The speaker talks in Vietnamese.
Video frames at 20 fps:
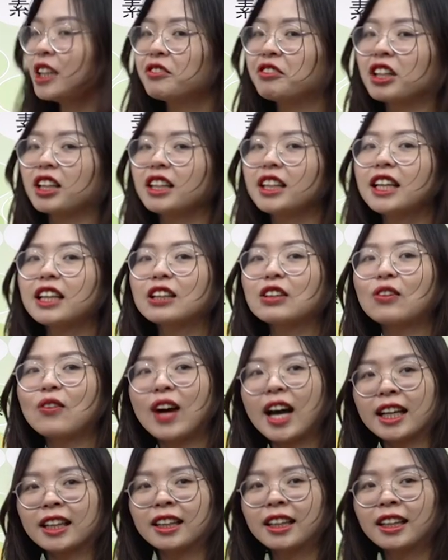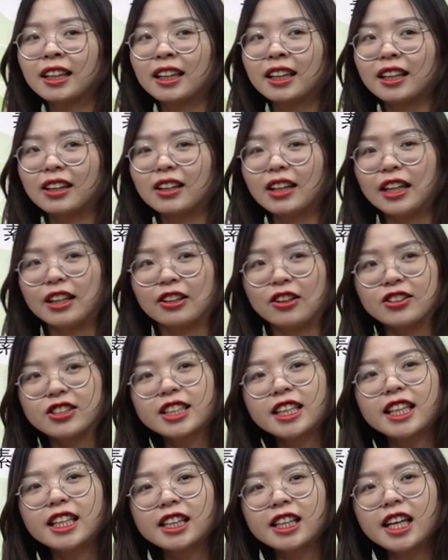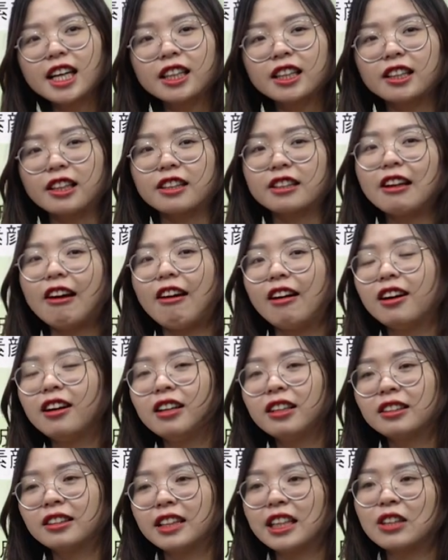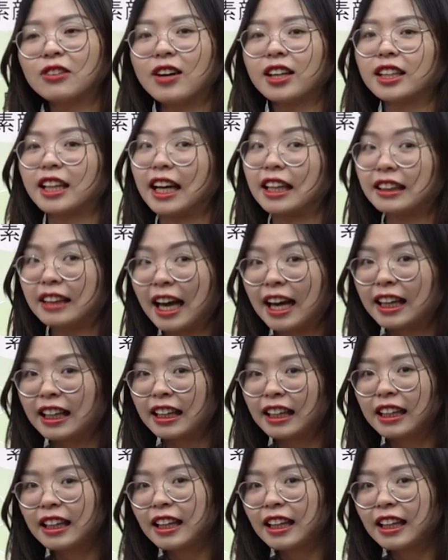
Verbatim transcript: từ vựng liên quan Gọi là nó chi tiết, nó nhỏ hơn liên quan đến cái tay